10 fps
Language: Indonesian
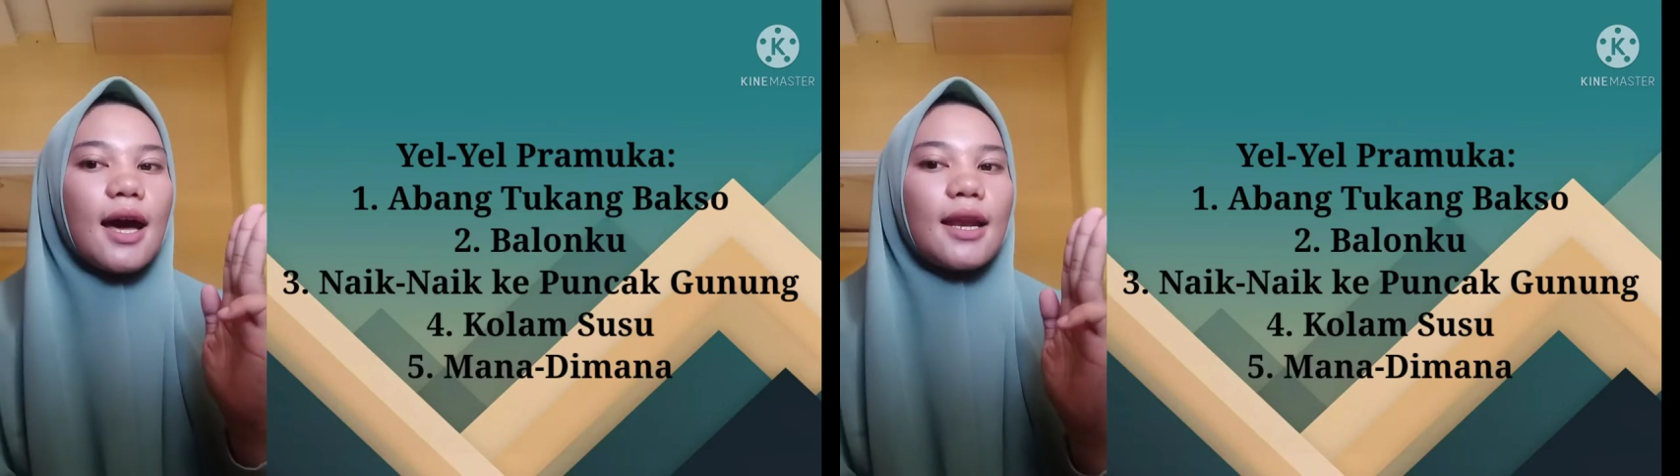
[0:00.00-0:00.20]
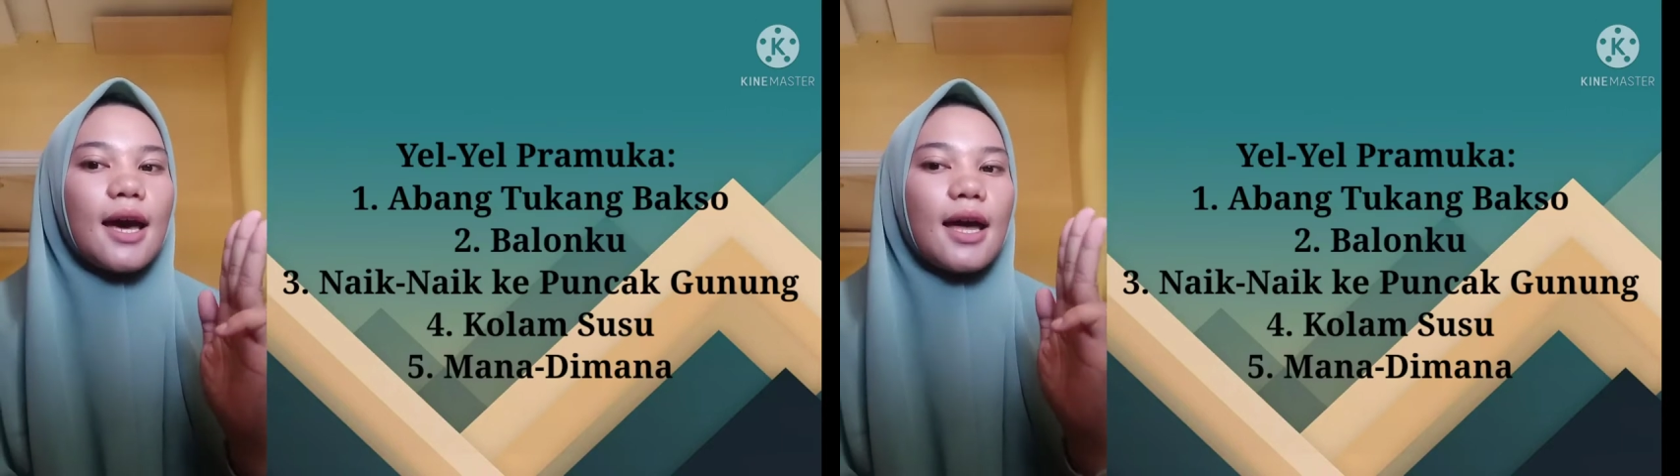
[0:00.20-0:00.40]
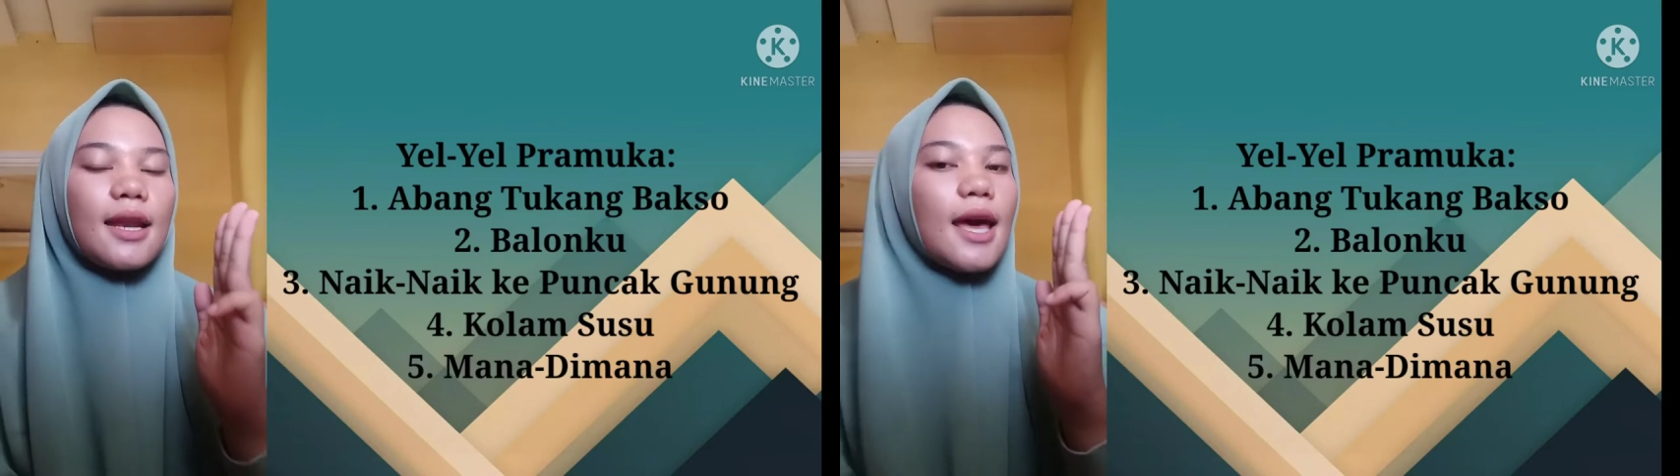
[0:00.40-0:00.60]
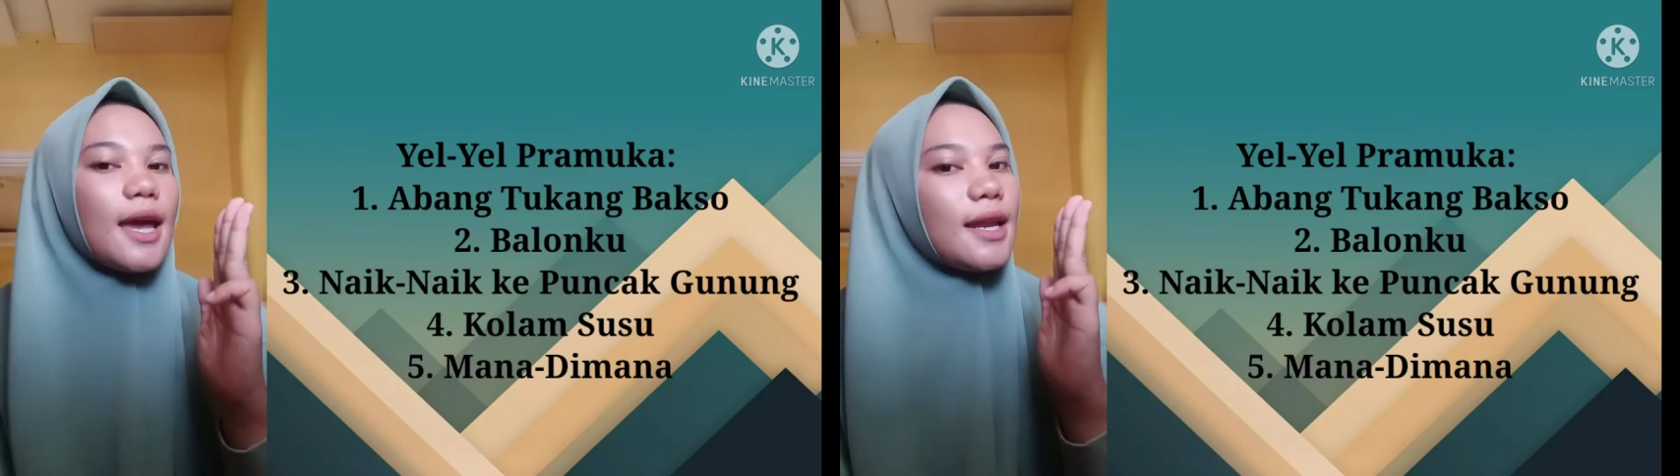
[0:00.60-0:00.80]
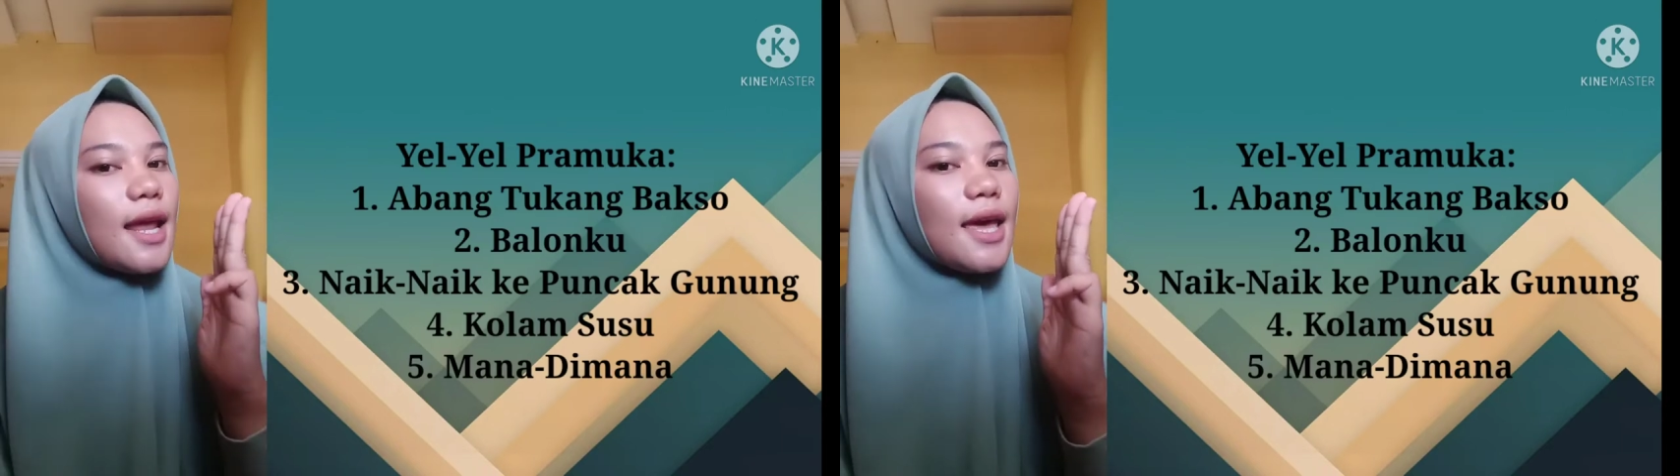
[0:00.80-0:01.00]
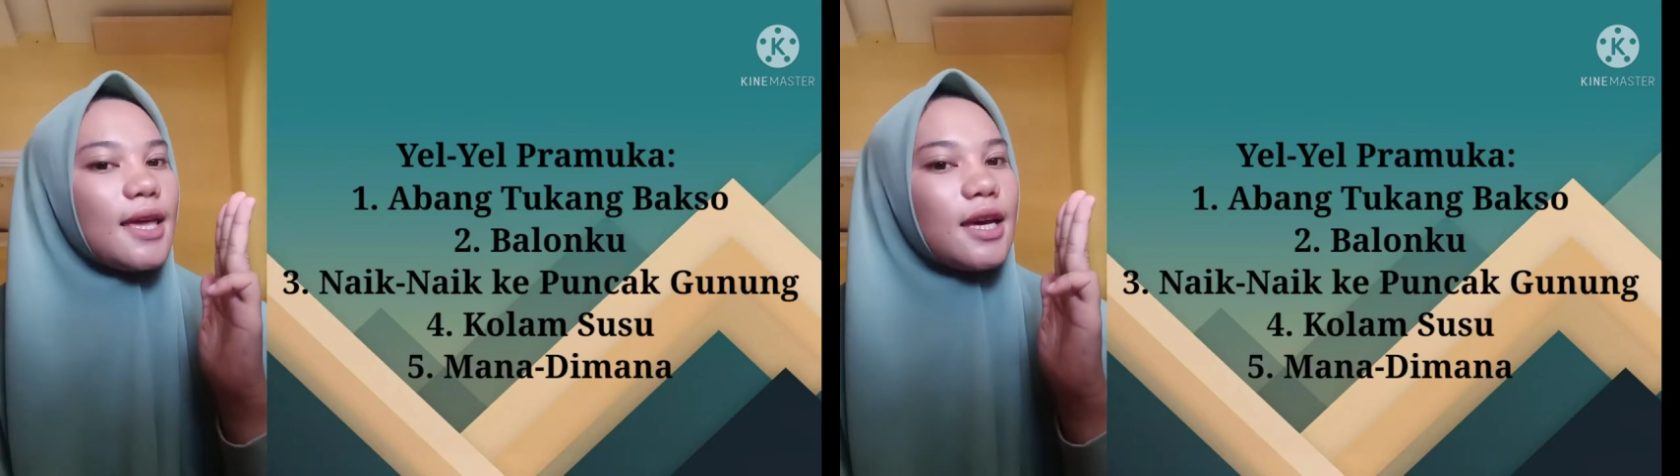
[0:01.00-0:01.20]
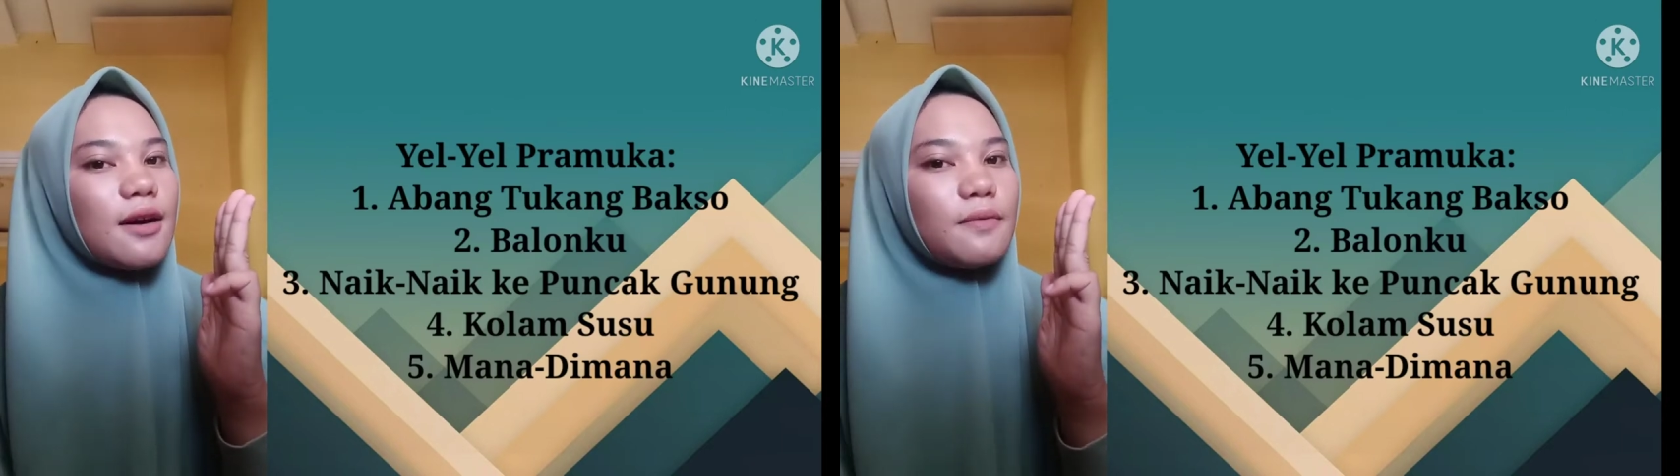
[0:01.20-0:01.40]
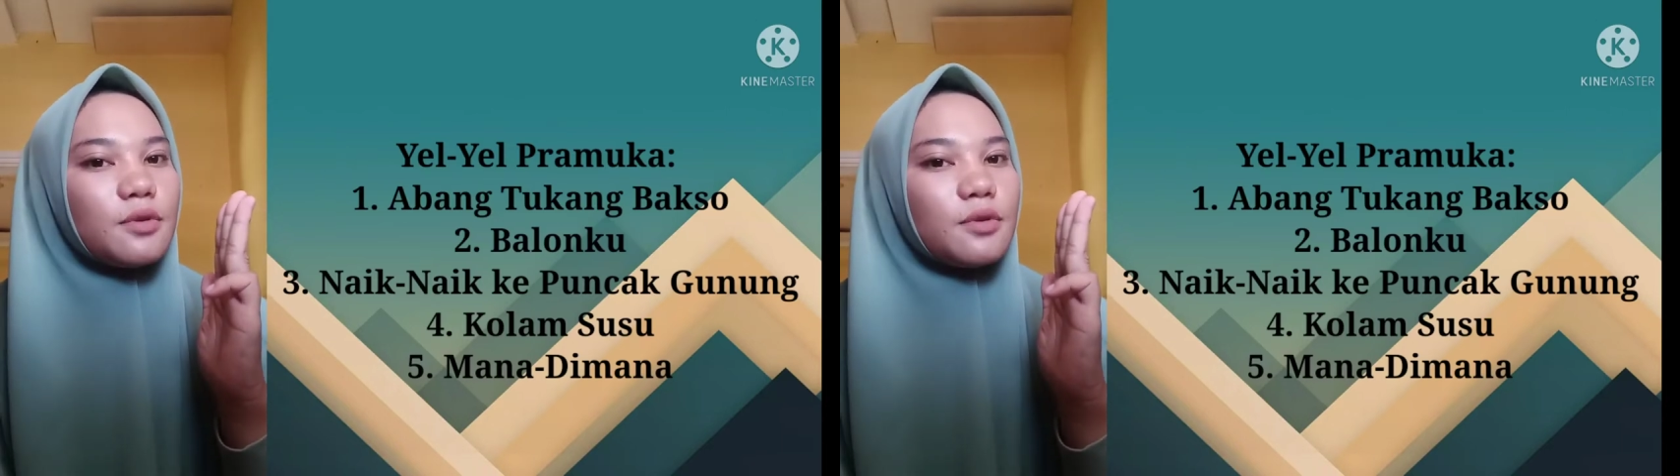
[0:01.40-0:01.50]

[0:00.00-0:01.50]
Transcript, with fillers: ada naik-naik ke